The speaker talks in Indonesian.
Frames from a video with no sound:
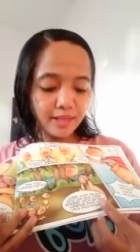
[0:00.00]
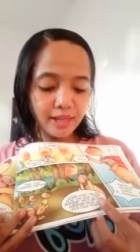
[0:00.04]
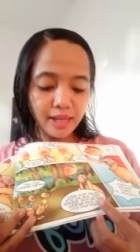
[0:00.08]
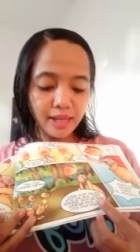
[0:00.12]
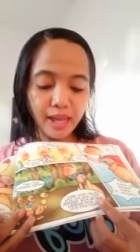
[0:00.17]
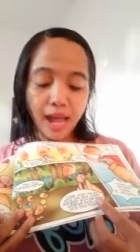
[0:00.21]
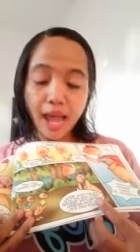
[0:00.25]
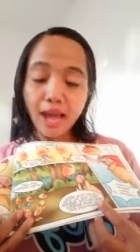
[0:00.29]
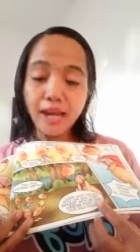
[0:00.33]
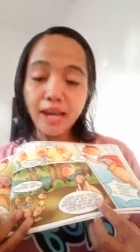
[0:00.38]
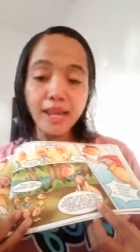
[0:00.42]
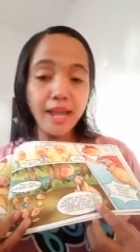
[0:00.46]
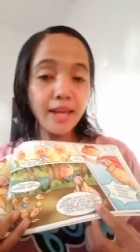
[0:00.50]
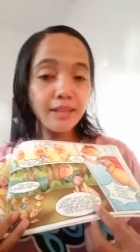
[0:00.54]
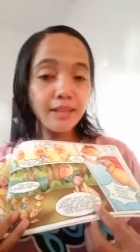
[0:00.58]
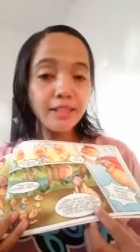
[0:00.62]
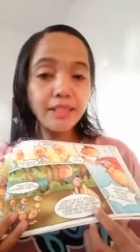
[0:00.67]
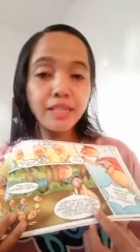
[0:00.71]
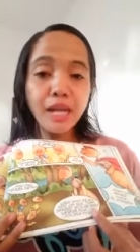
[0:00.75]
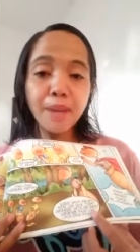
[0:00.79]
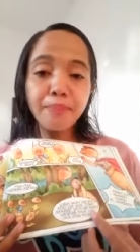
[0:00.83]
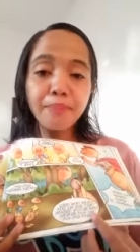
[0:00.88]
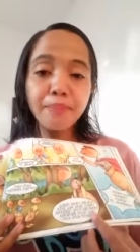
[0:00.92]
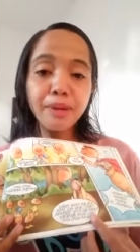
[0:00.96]
Kalian
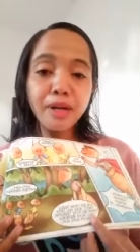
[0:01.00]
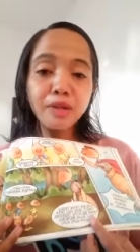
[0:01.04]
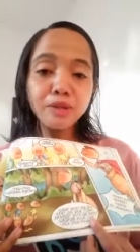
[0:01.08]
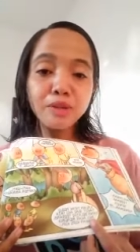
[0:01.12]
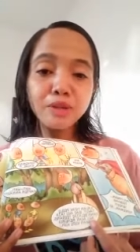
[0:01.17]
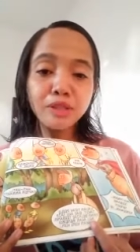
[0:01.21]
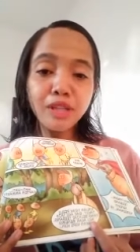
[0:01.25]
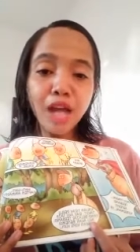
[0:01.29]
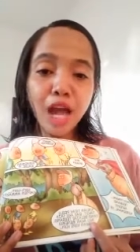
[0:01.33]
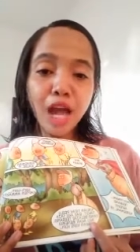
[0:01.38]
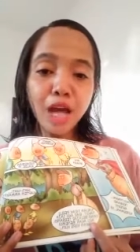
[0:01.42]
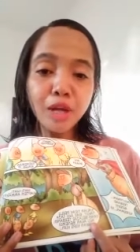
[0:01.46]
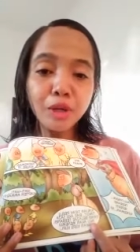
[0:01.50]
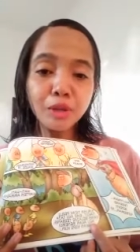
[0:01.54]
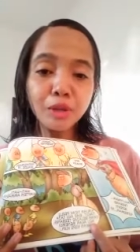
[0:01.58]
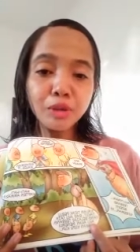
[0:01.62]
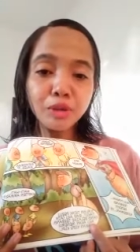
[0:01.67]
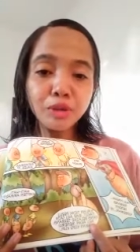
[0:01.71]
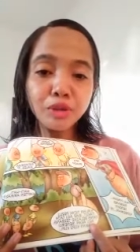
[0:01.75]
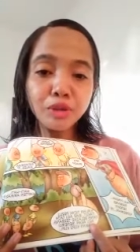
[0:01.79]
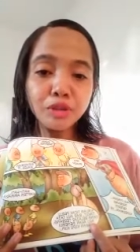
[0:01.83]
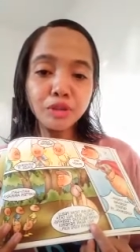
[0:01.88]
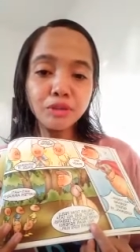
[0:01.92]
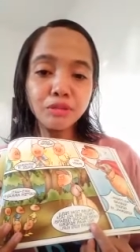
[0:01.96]
tidak perlu
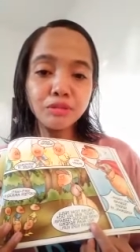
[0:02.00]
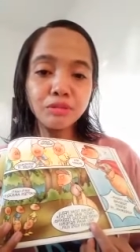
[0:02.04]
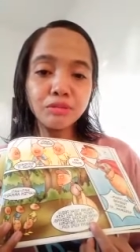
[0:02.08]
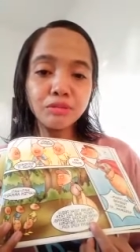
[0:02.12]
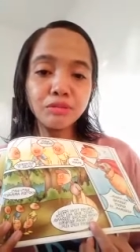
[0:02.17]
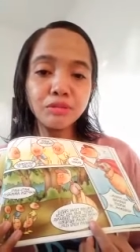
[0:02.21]
takut.